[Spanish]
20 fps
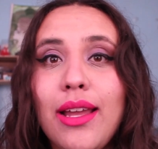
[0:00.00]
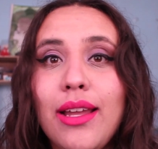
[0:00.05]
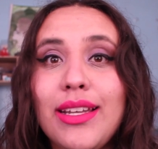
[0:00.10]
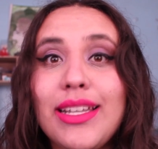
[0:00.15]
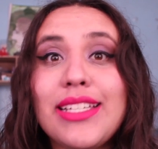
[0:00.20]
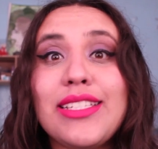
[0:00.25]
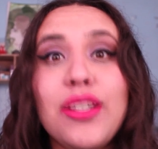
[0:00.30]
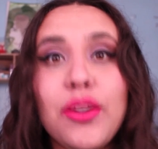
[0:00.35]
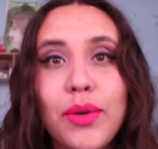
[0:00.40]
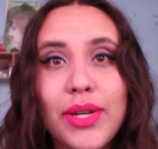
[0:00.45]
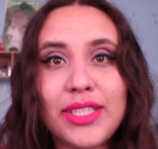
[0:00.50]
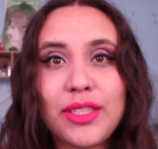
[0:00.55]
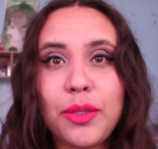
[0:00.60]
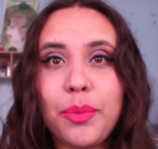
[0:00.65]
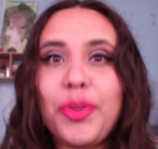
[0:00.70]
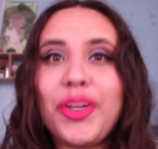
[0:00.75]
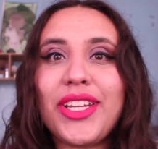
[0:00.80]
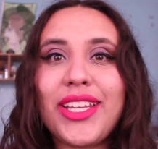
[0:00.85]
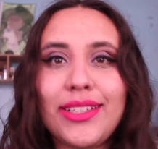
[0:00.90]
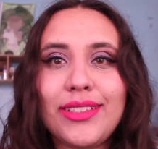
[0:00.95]
Les digo esto
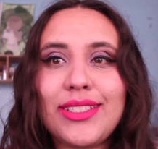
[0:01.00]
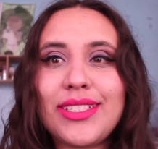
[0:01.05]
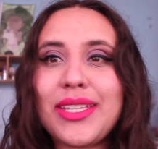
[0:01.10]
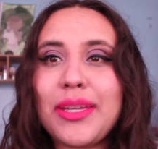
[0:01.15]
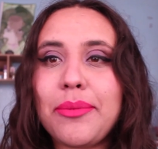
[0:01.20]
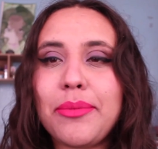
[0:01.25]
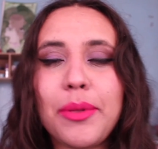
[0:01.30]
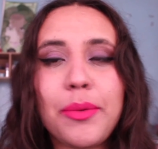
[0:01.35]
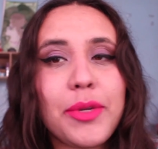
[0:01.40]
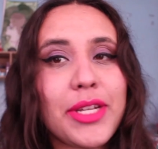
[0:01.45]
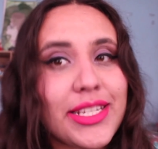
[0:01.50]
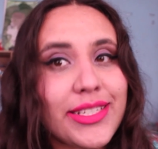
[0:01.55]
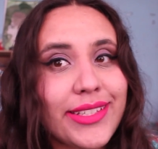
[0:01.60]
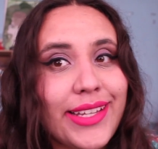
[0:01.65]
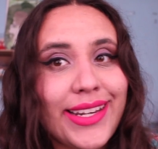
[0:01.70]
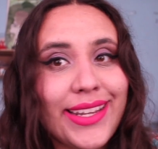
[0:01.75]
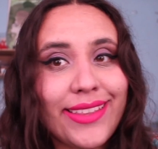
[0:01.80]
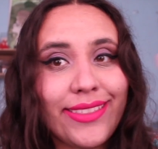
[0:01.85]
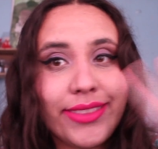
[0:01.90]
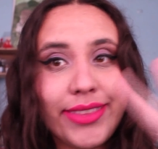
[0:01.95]
porque en diciembre voy a
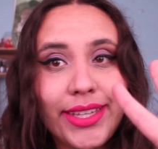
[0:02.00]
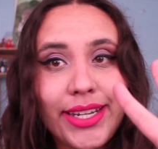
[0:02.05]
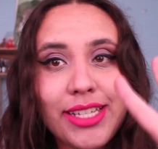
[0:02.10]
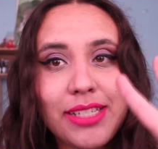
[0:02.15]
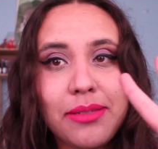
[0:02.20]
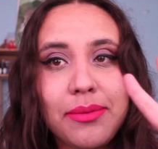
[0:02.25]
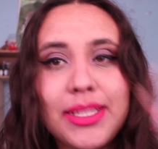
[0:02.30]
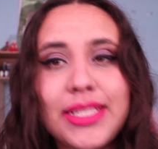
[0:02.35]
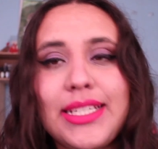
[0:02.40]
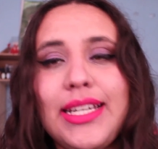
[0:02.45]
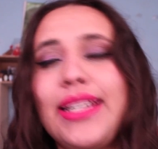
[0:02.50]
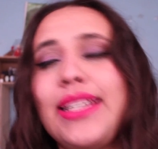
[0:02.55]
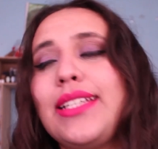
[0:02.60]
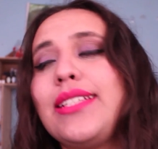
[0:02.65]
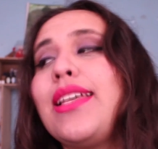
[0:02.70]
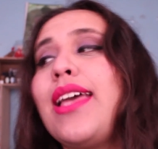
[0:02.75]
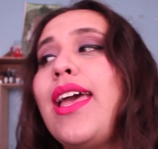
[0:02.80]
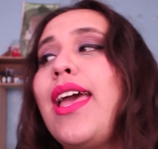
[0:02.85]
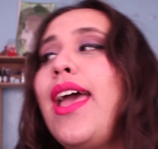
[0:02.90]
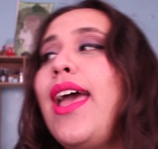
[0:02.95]
estar en tres
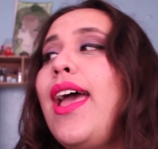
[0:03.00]
bazares.